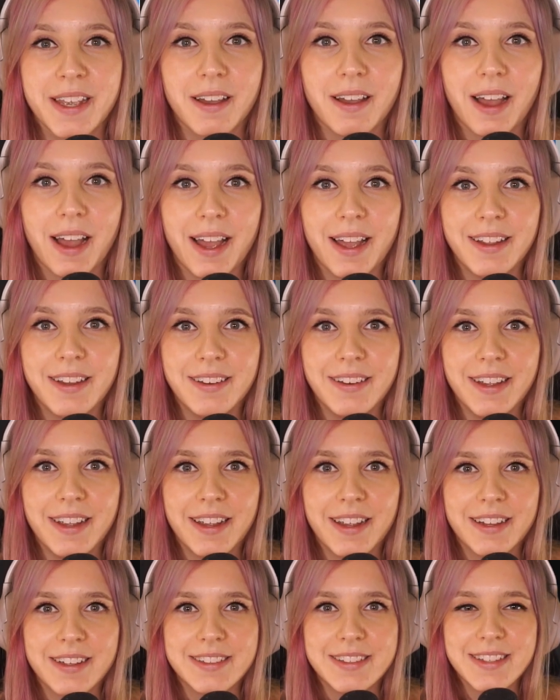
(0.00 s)
Rein
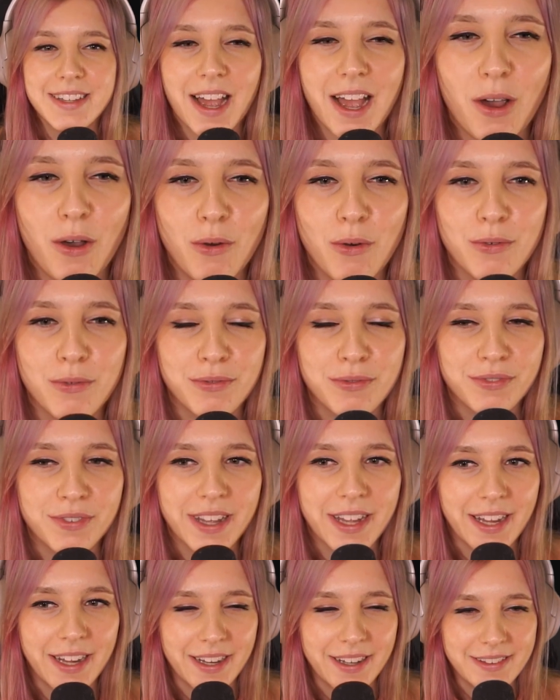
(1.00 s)
geht's. Auf
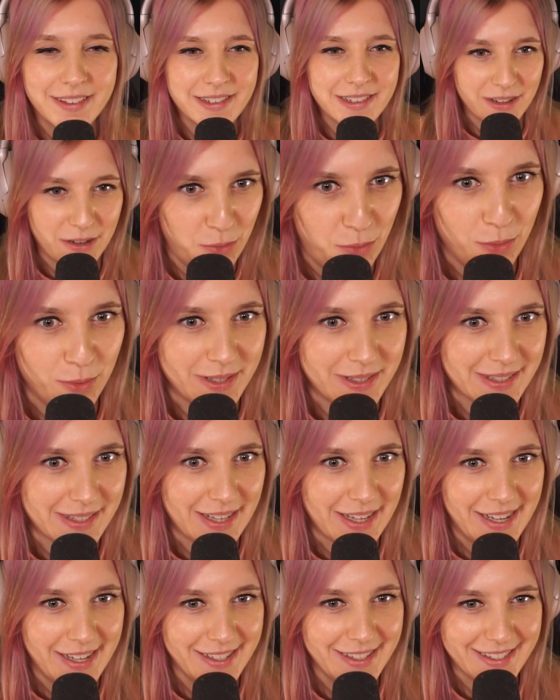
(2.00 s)
geht's. Los
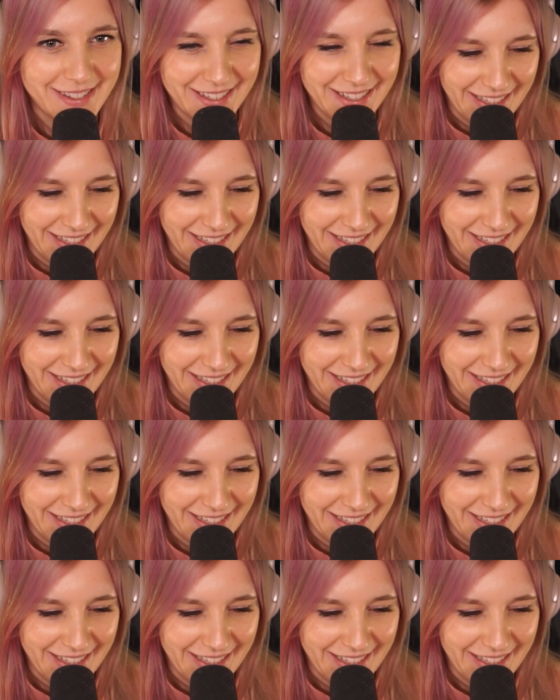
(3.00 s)
geht's.